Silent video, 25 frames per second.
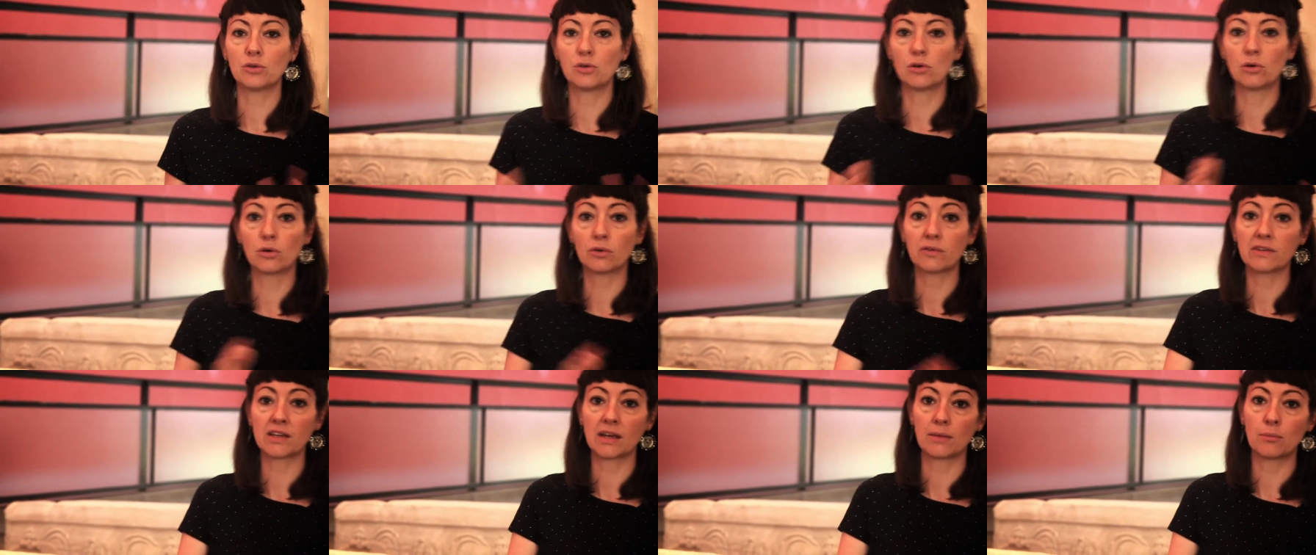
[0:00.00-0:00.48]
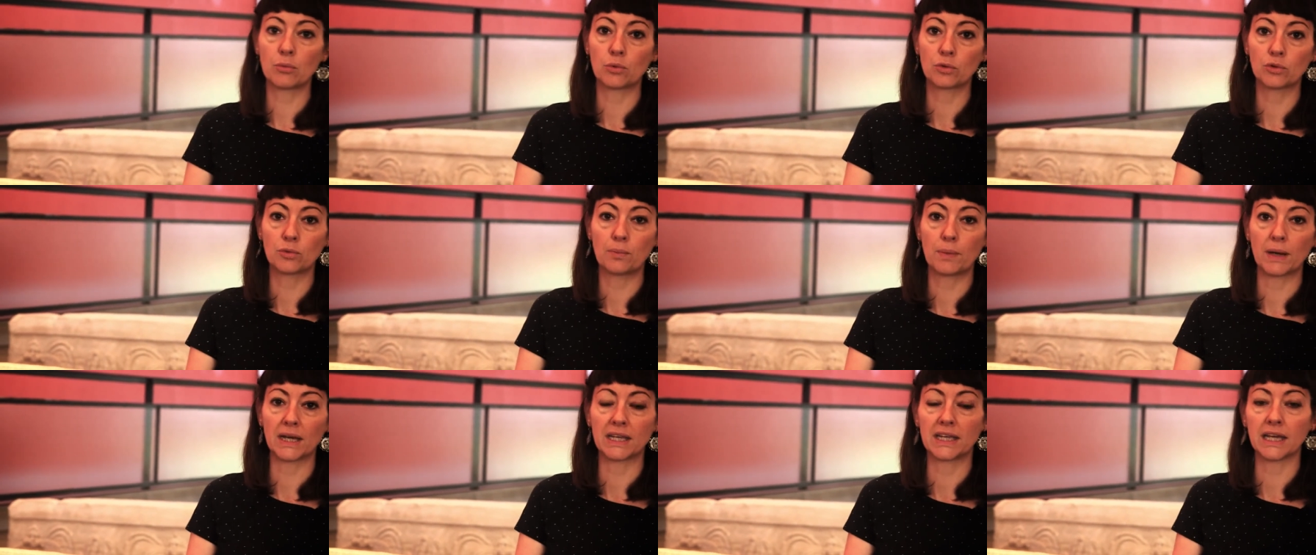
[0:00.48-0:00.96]
de l'ancien
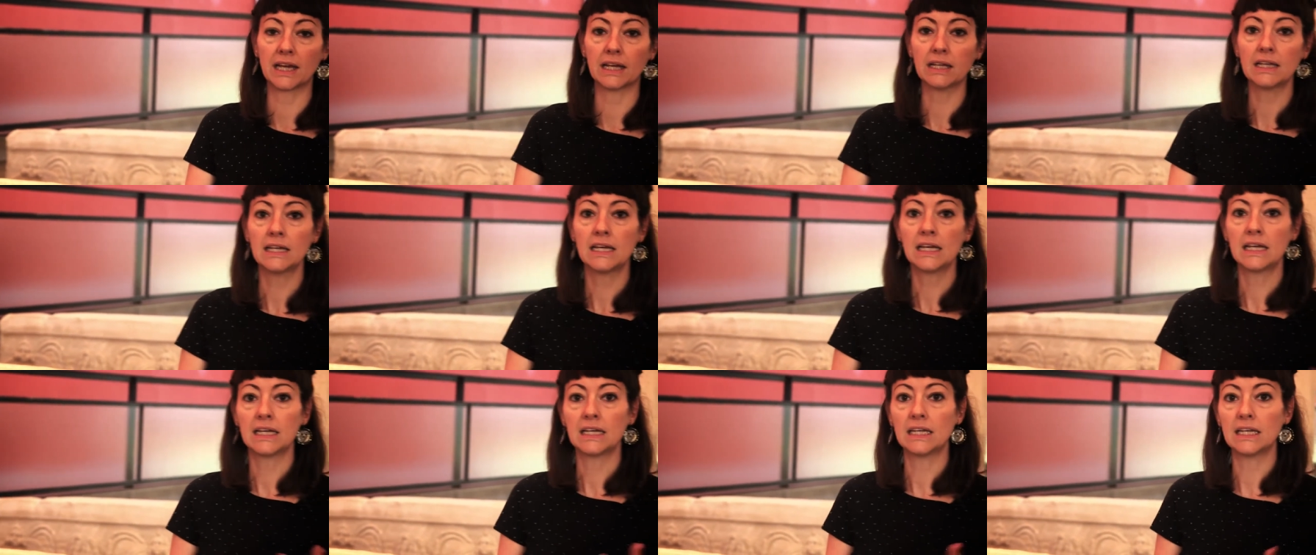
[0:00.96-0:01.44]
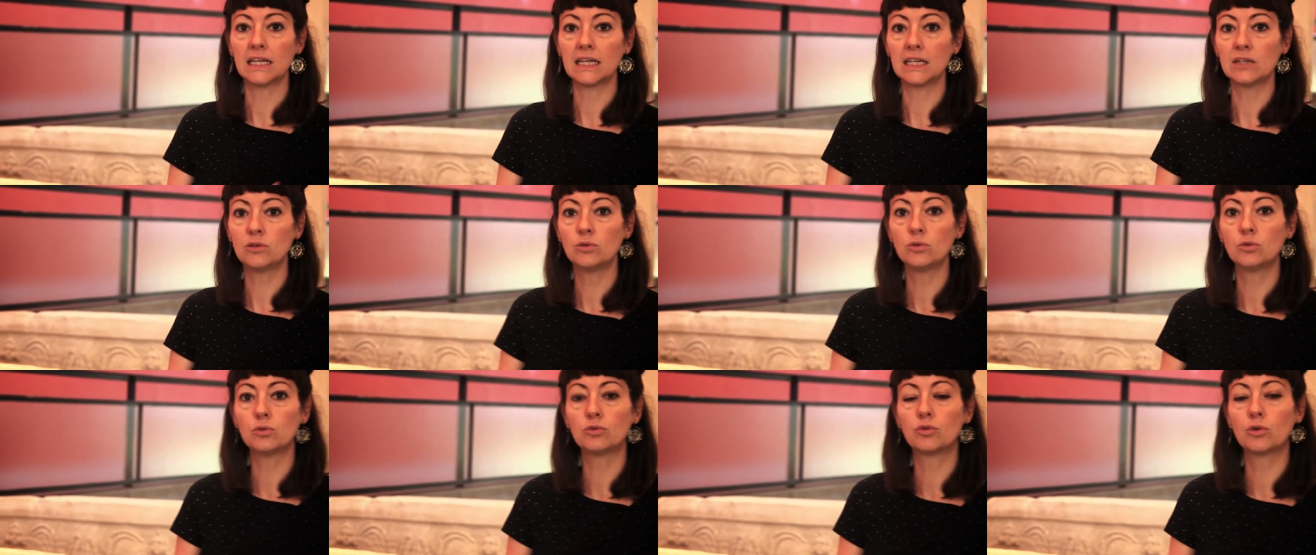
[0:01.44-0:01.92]
monde païen
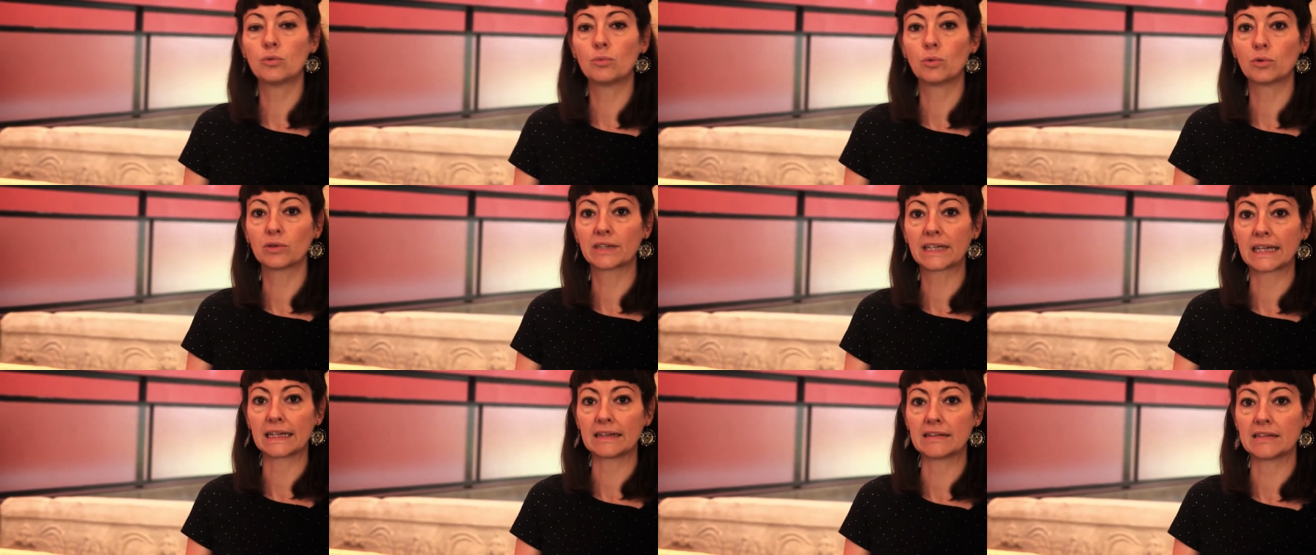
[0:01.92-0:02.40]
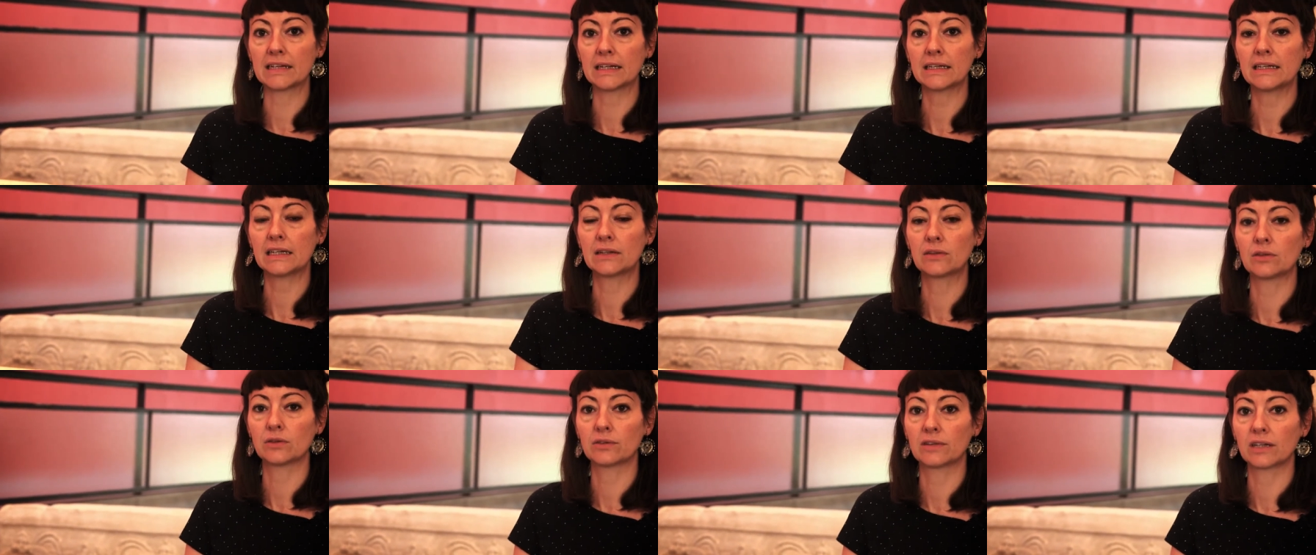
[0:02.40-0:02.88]
et du nouveau monde chrétien
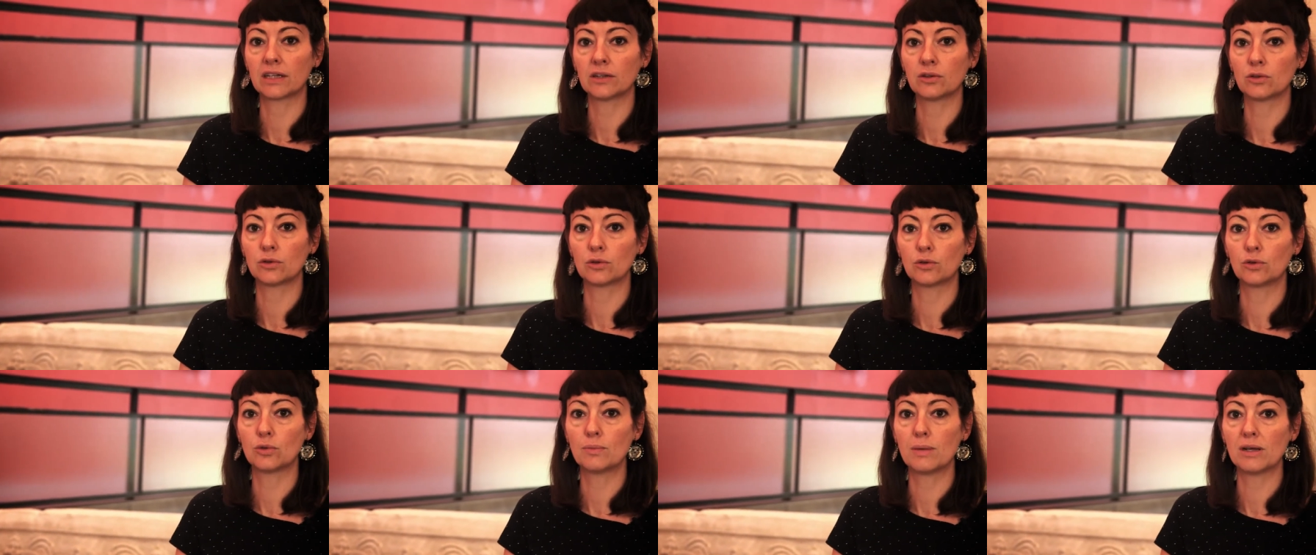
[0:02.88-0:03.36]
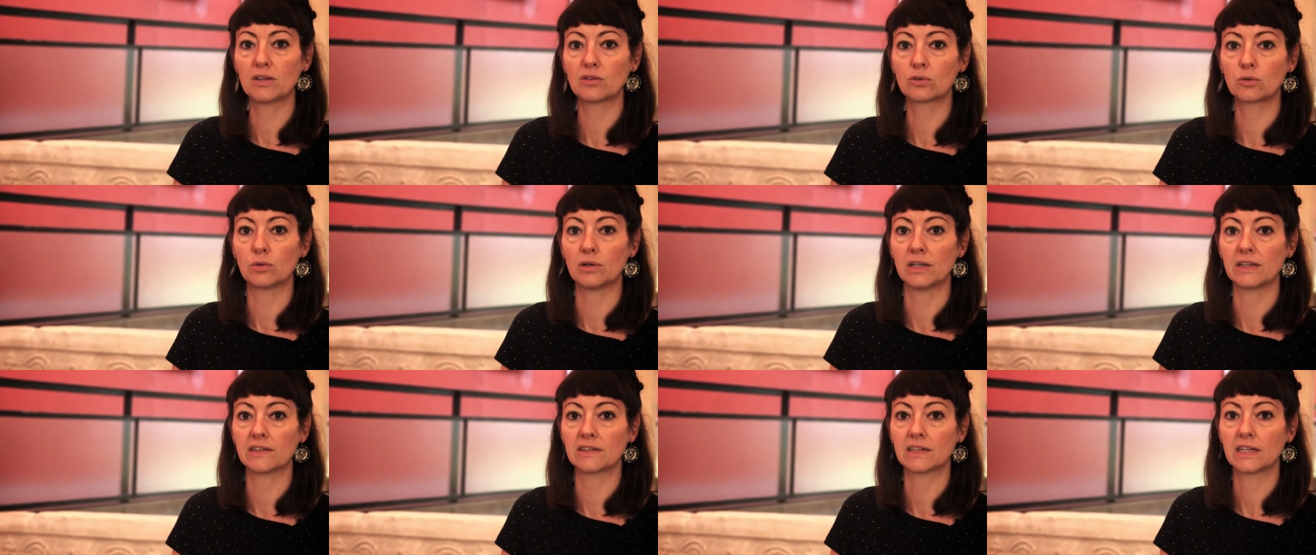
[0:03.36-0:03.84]
qui est en train de,
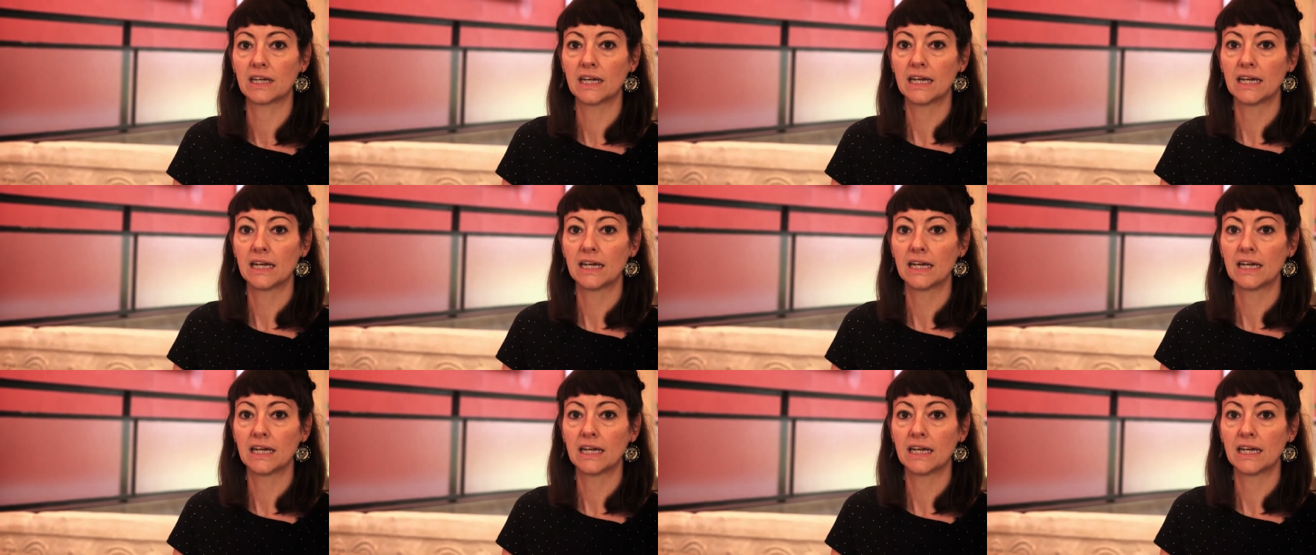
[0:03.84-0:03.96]
basculer.